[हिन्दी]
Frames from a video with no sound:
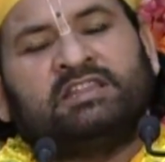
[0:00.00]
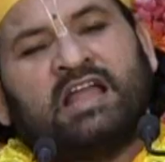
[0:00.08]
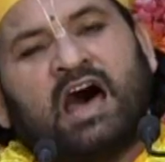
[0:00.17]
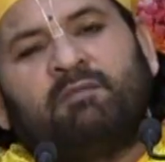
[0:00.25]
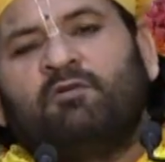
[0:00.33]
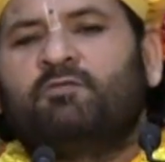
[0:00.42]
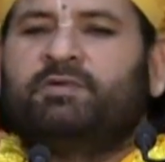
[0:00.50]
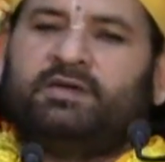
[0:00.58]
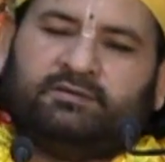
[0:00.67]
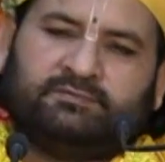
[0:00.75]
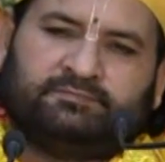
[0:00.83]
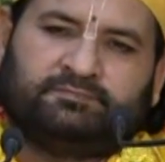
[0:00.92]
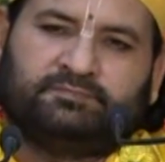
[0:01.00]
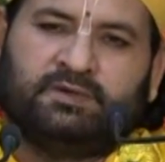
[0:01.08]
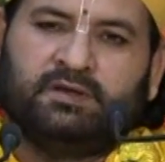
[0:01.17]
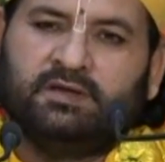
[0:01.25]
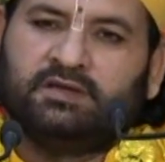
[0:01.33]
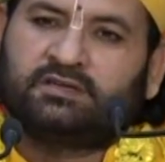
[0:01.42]
नामों
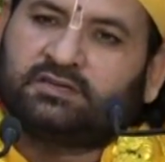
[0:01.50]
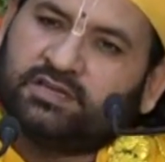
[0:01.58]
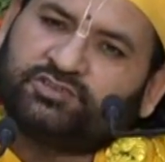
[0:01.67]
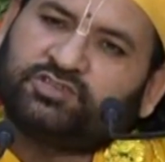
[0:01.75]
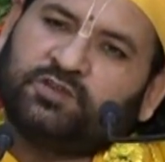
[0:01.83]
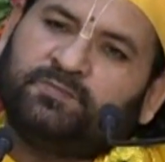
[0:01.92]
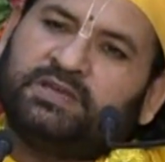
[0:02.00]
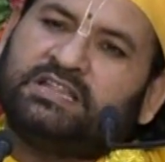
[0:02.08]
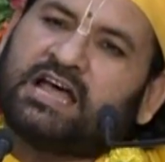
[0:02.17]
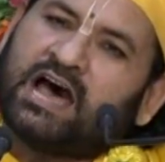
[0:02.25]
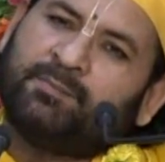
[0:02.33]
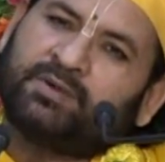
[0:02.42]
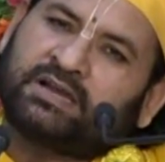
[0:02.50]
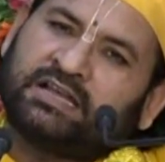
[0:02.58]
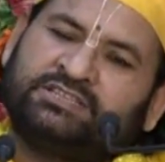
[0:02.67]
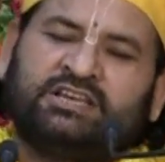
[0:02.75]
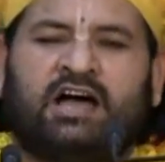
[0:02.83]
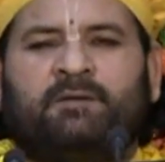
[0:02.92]
में किसी भी नाम का
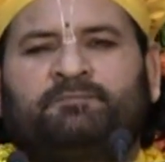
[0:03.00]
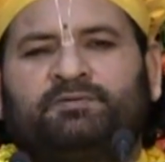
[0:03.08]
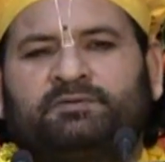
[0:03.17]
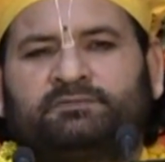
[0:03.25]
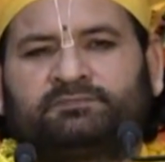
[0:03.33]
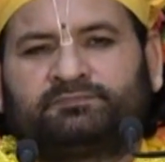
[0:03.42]
जाप